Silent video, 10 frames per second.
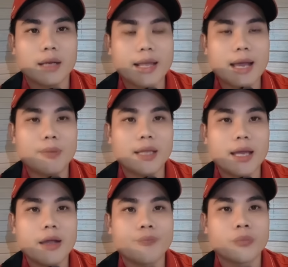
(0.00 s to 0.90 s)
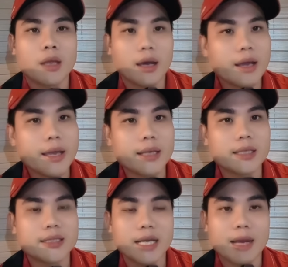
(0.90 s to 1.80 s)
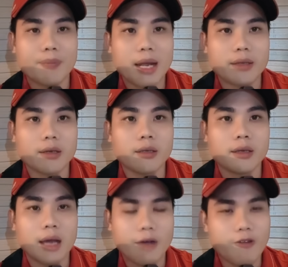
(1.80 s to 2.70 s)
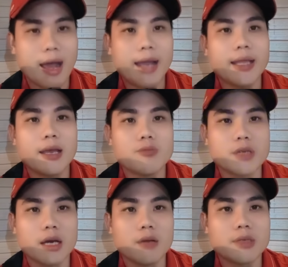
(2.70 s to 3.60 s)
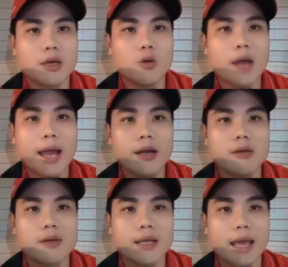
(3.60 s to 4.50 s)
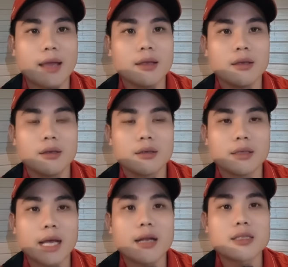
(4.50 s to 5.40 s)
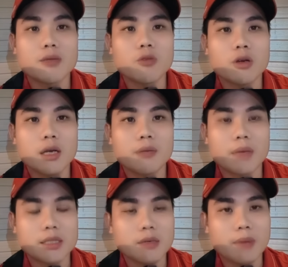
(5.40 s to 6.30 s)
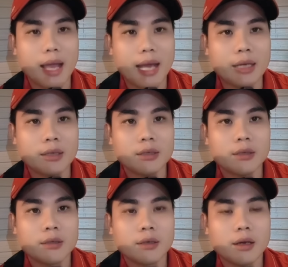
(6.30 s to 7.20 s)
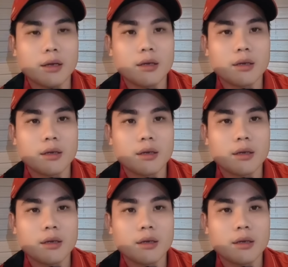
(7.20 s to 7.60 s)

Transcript: cả nhà mình thấy không ở hiền thì sẽ gặp lành thôi ở phải thì ông trời ông sẽ ưu đãi đúng không cả nhà người ta nói sống có đức mặc sức mà ăn đó